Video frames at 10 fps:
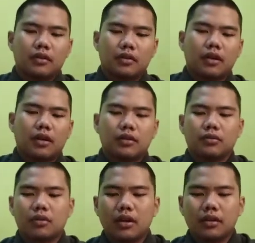Nah,
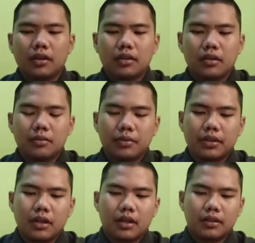itulah tadi
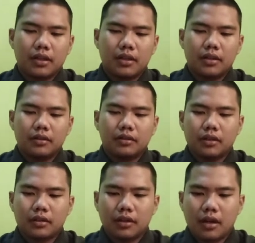penjelasan
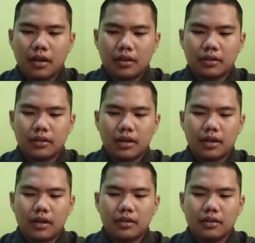tentang
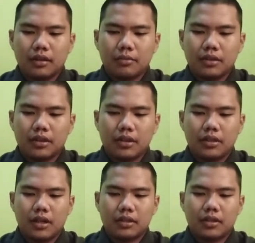zakat yang bisa saya
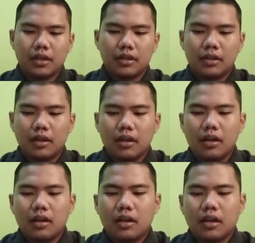jelaskan.
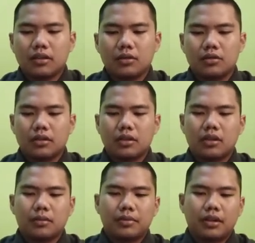Lanjut
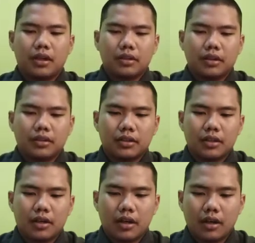ke penjelasan
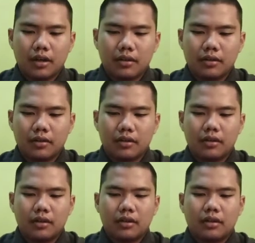sedekah.
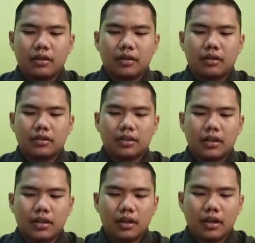Eh,
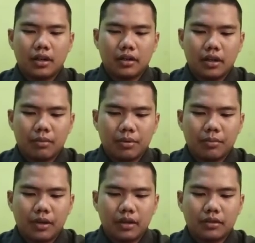sedekah adalah
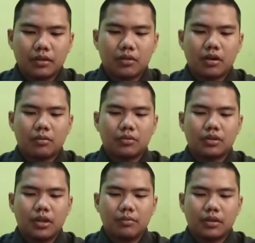pemberian seseorang
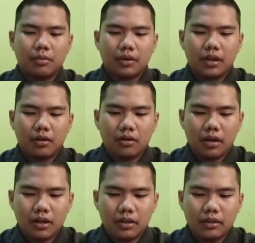muslim kepada
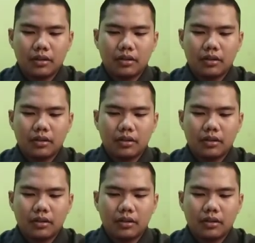orang